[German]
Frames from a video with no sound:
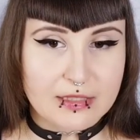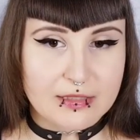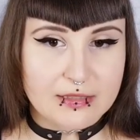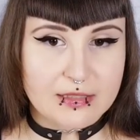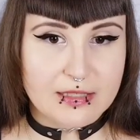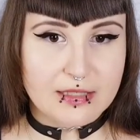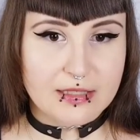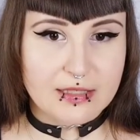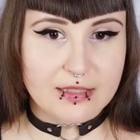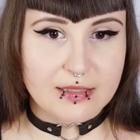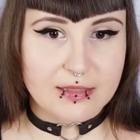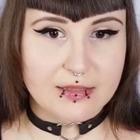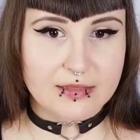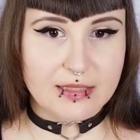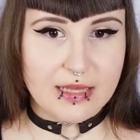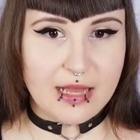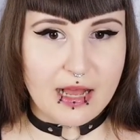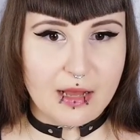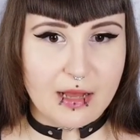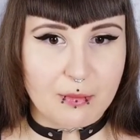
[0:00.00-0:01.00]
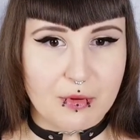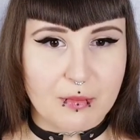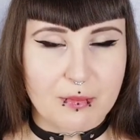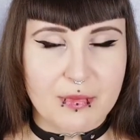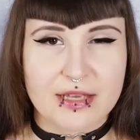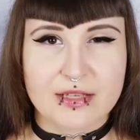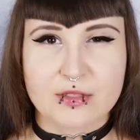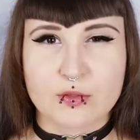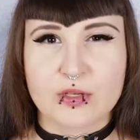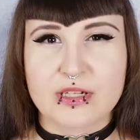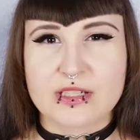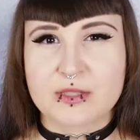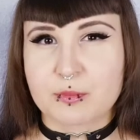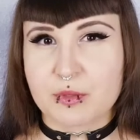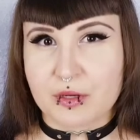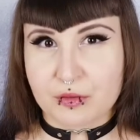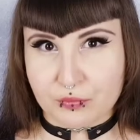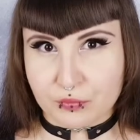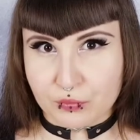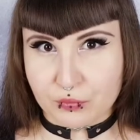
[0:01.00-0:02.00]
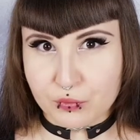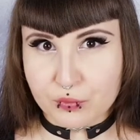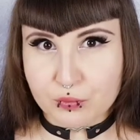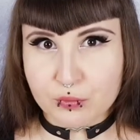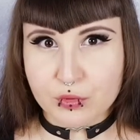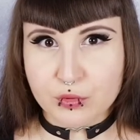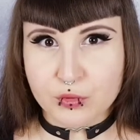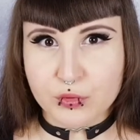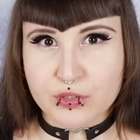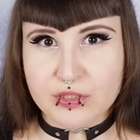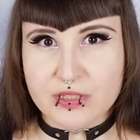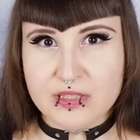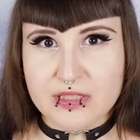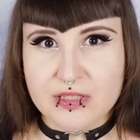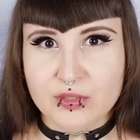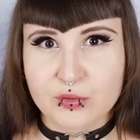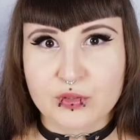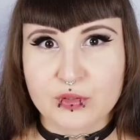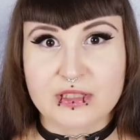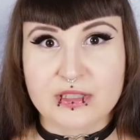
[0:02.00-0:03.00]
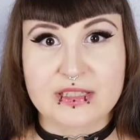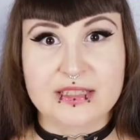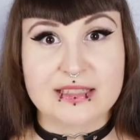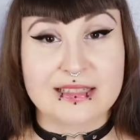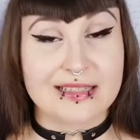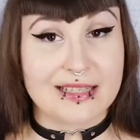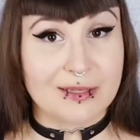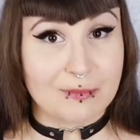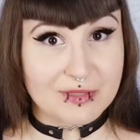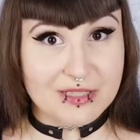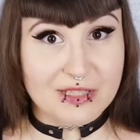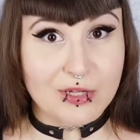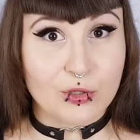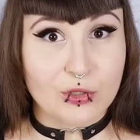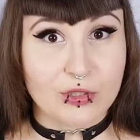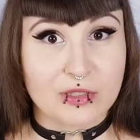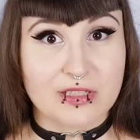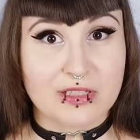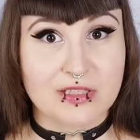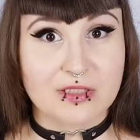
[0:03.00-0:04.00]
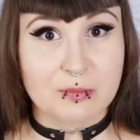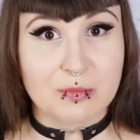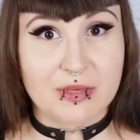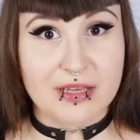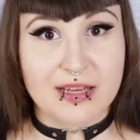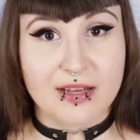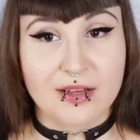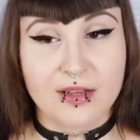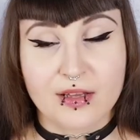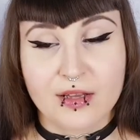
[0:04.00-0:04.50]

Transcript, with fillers: die ich aber mehr so als Parfüm benutze und die gibt es auch nicht mehr.